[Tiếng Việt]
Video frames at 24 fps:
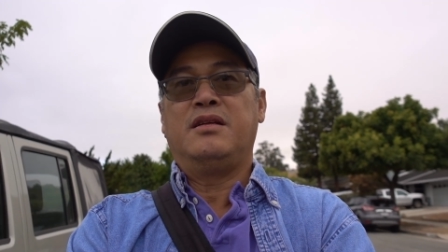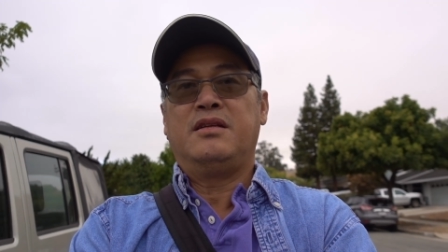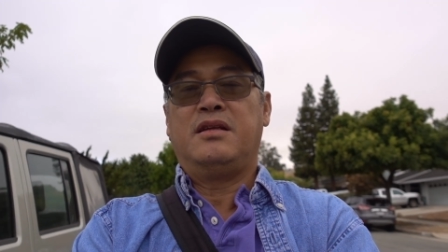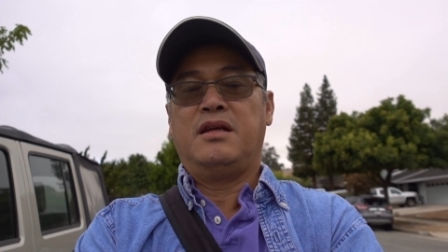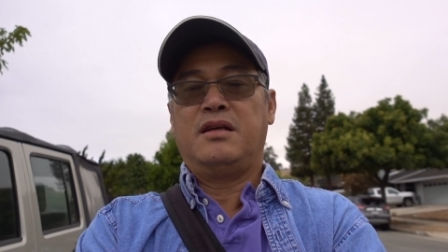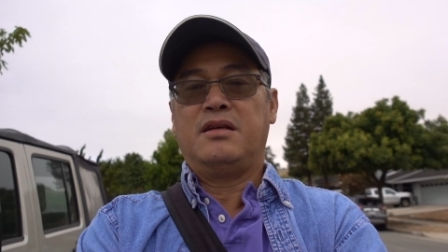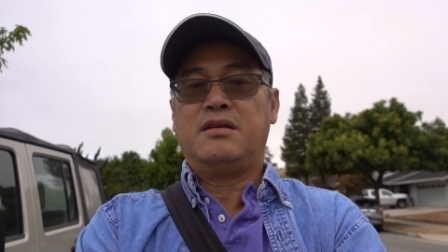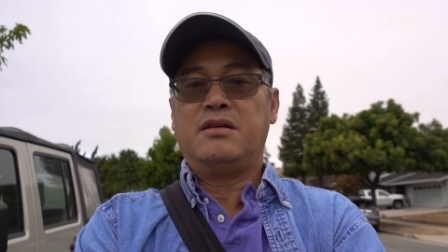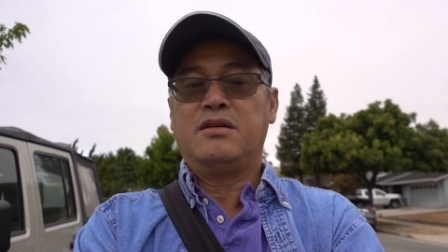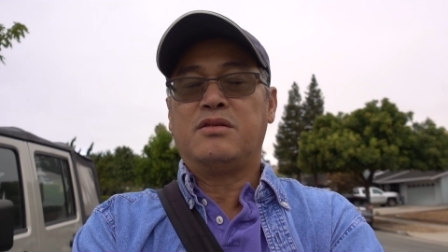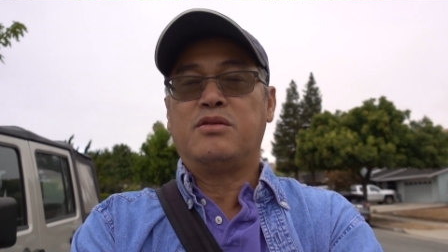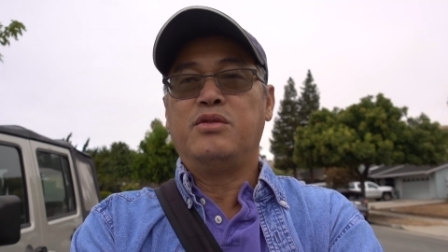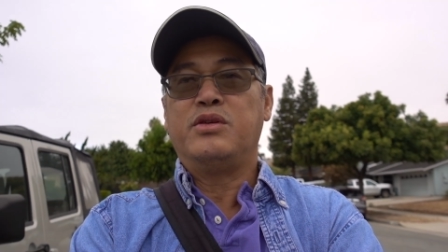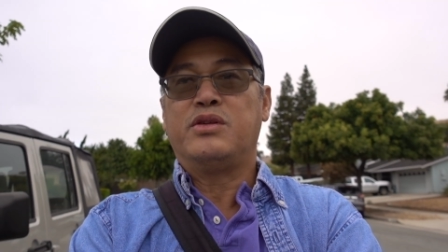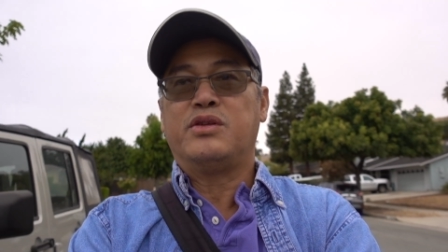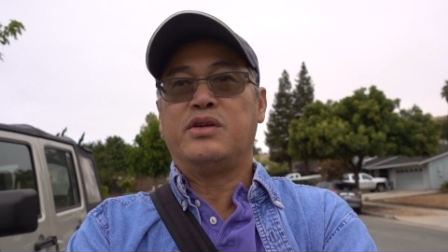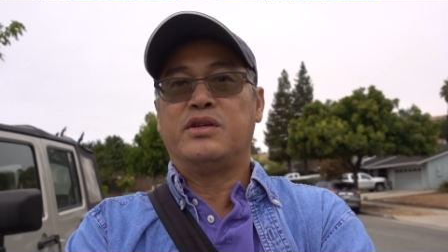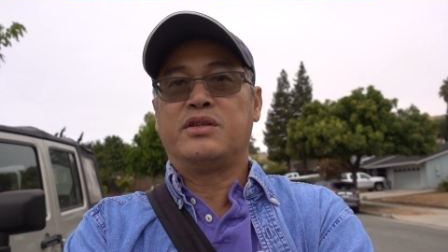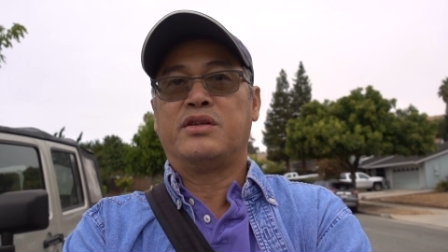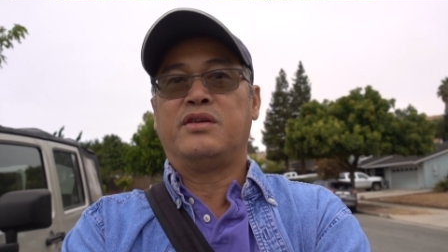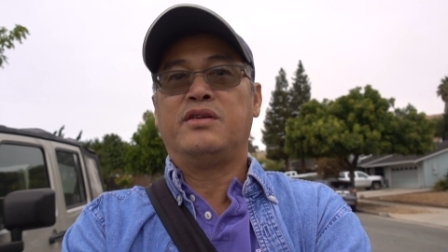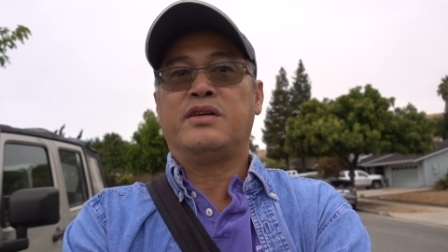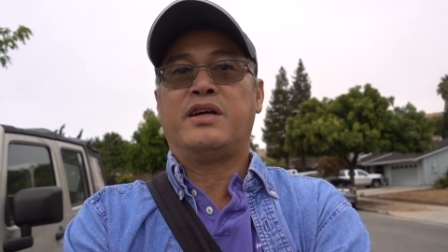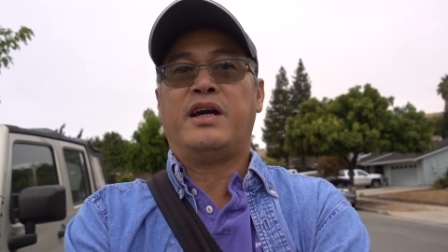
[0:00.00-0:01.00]
Chỉ có cuối
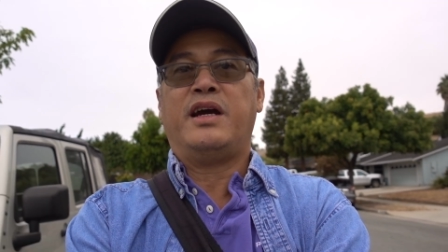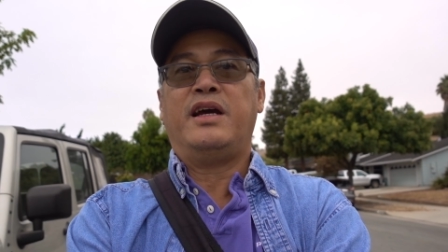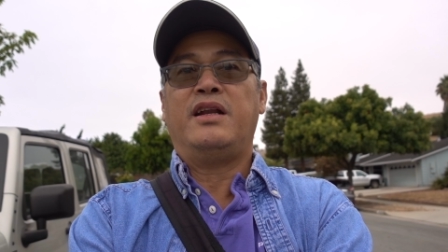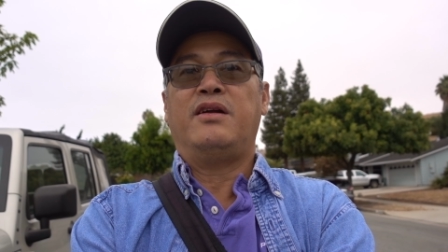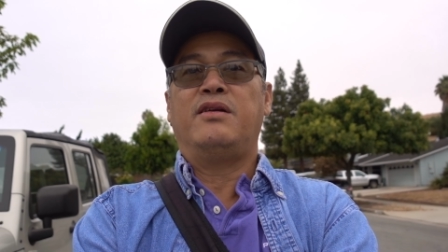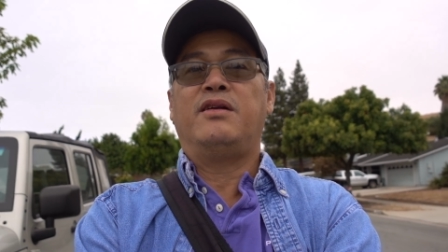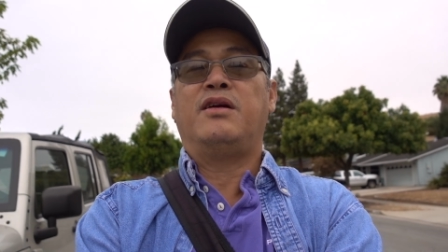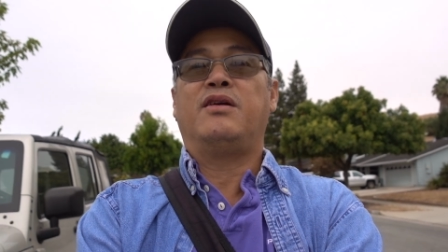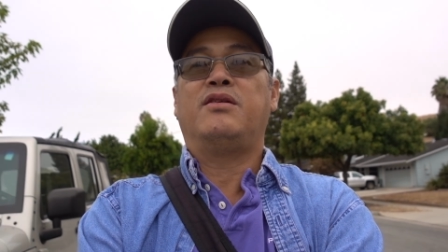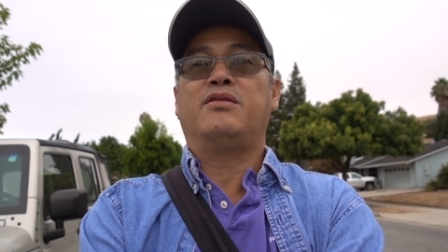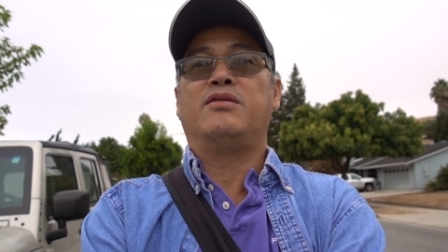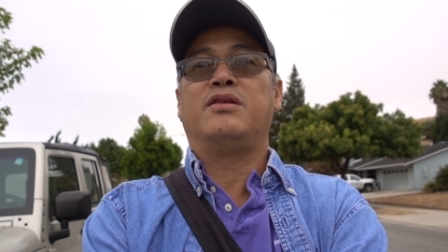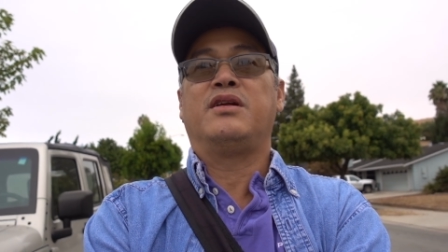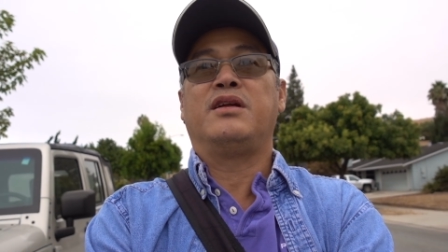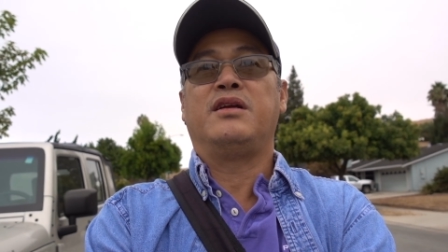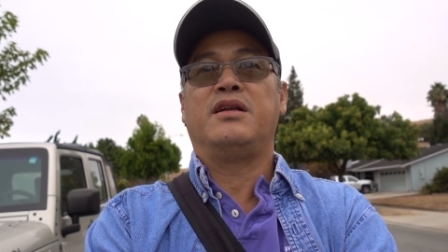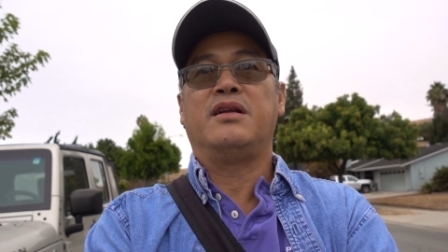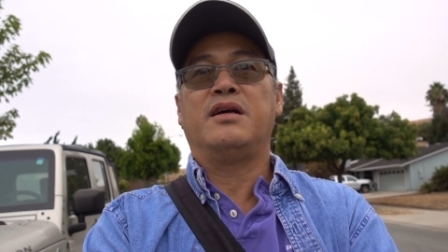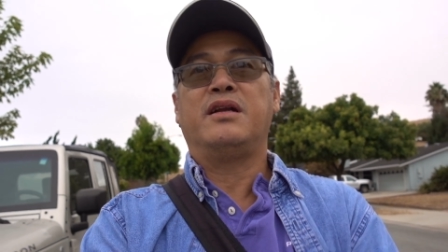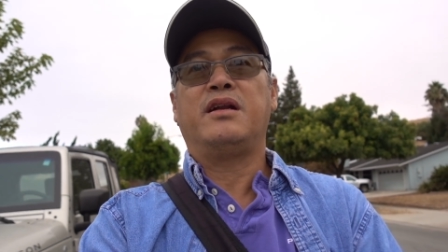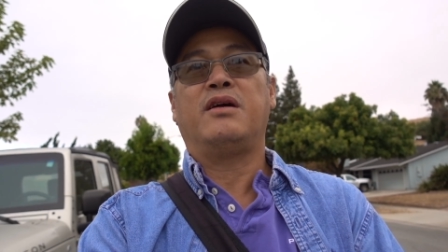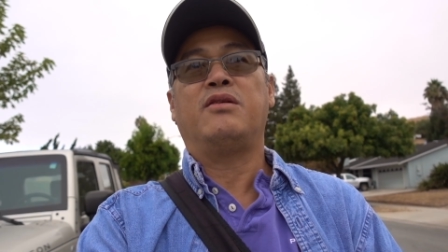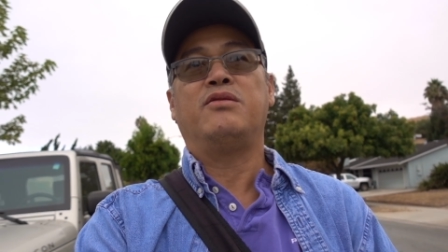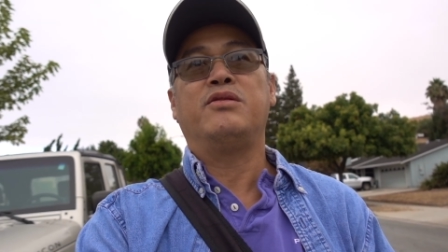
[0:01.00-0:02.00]
tuần con cái lâu lâu thì
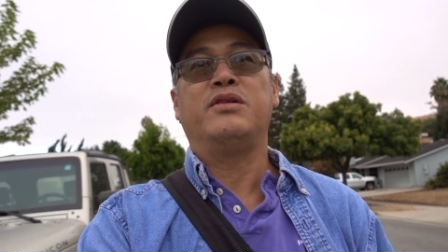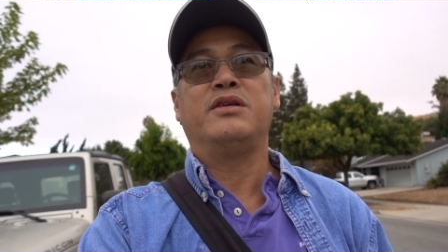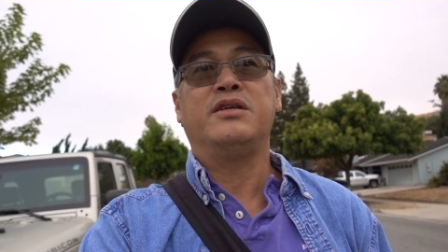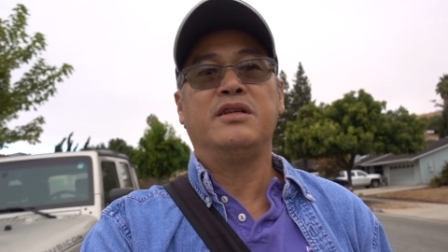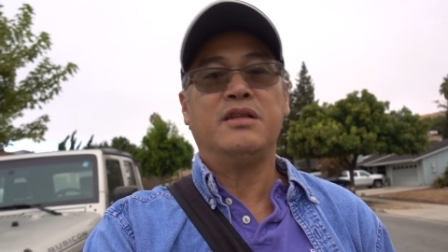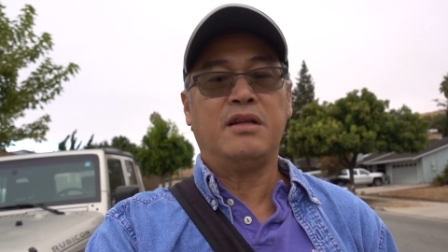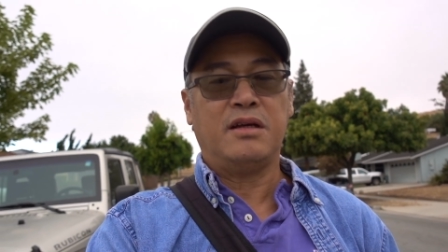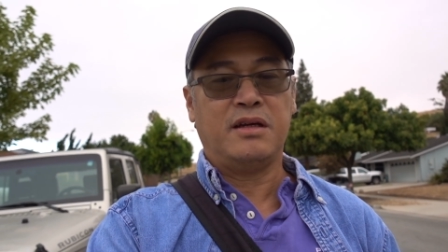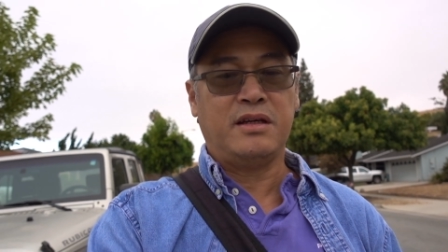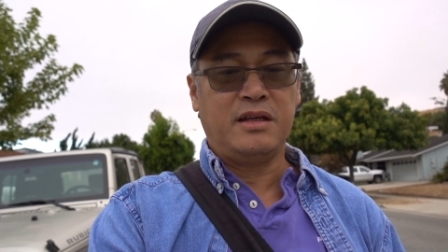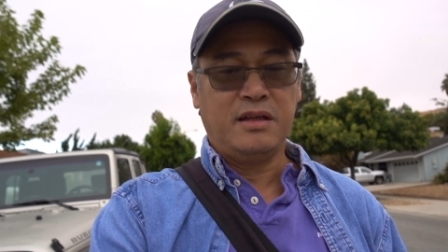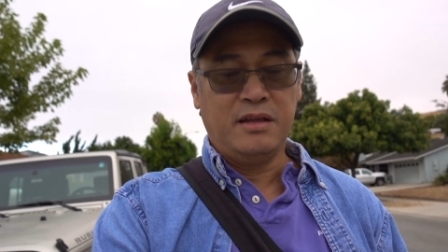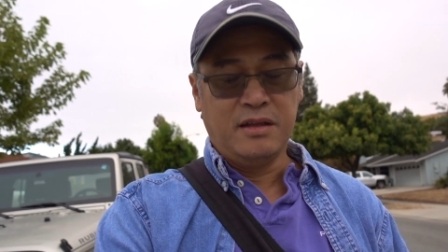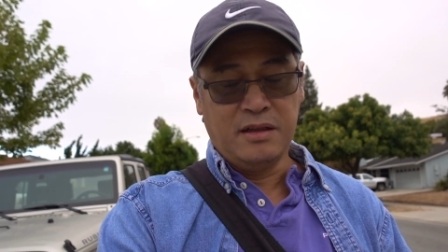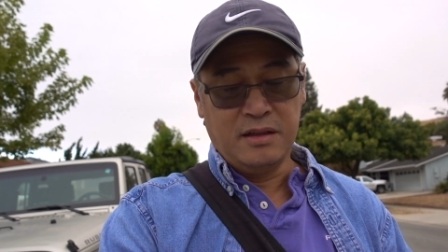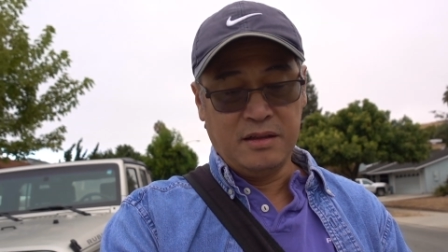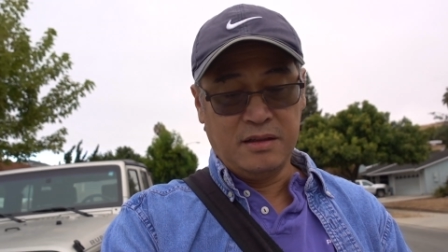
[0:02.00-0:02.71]
nó nấu nướng thôi.